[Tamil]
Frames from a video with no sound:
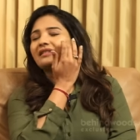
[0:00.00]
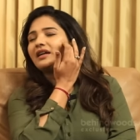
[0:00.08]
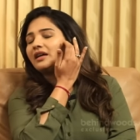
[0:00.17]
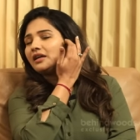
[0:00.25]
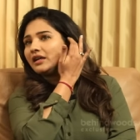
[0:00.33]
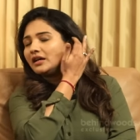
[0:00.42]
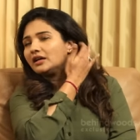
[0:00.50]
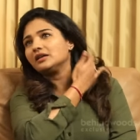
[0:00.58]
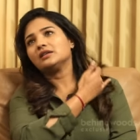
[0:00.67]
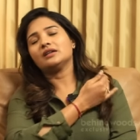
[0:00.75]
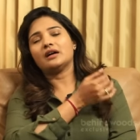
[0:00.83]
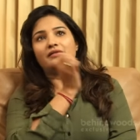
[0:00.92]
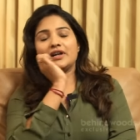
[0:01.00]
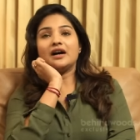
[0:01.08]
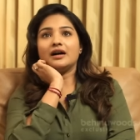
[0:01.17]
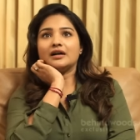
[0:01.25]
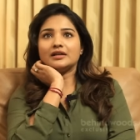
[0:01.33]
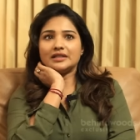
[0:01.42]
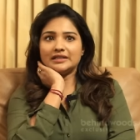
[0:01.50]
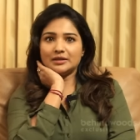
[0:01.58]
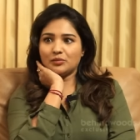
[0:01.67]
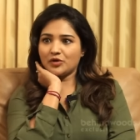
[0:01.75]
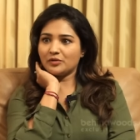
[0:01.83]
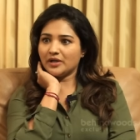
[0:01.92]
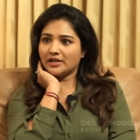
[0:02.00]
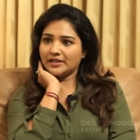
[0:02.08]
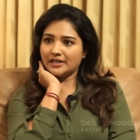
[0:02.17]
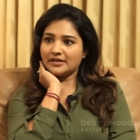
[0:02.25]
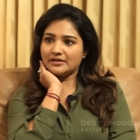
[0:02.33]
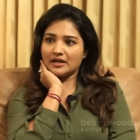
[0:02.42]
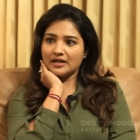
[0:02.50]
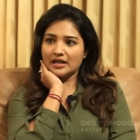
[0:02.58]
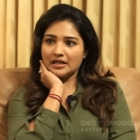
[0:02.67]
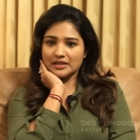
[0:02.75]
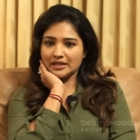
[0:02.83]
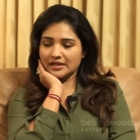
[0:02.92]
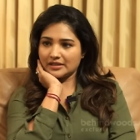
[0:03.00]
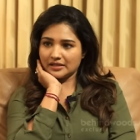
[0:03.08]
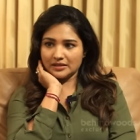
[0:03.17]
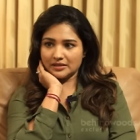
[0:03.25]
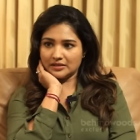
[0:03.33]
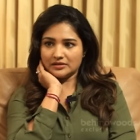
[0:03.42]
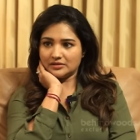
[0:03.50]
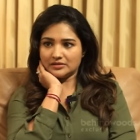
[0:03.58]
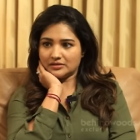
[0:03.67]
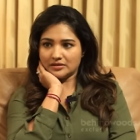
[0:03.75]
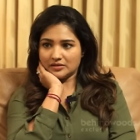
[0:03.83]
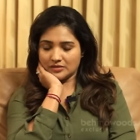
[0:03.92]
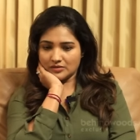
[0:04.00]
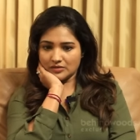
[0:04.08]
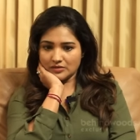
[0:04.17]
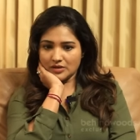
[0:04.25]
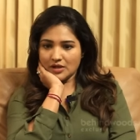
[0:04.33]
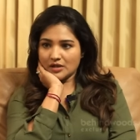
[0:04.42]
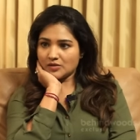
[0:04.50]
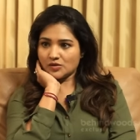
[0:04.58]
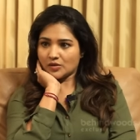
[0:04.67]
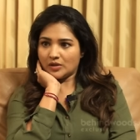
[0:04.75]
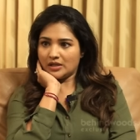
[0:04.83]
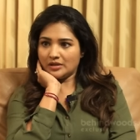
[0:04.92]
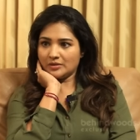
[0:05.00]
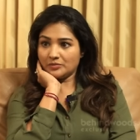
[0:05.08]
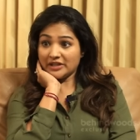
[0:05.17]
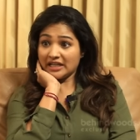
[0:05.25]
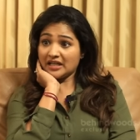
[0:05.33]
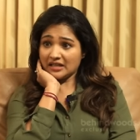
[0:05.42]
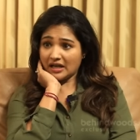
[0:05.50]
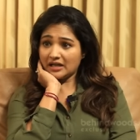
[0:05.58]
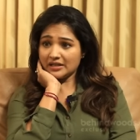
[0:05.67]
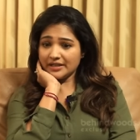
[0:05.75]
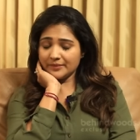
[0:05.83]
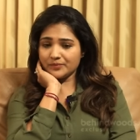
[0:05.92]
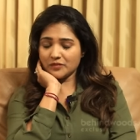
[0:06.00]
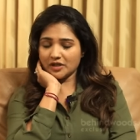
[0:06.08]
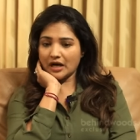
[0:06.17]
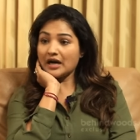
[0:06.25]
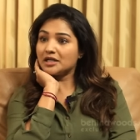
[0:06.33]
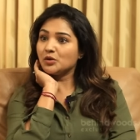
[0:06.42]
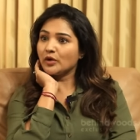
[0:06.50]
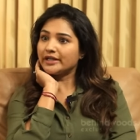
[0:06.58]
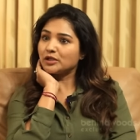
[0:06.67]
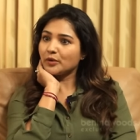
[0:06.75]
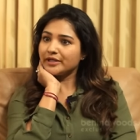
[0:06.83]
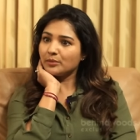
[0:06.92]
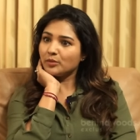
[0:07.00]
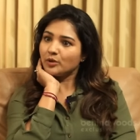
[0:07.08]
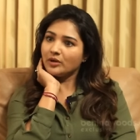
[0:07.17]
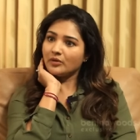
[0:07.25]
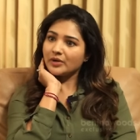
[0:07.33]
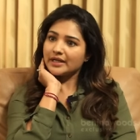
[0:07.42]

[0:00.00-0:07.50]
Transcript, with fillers: இறந்தாளா அவளா இந்த முடிவை எடுத்தாளான்னு எனக்கு சொல்ல ஏன்னா நானே ஆர்டிஓ என்கொயரி அப்போது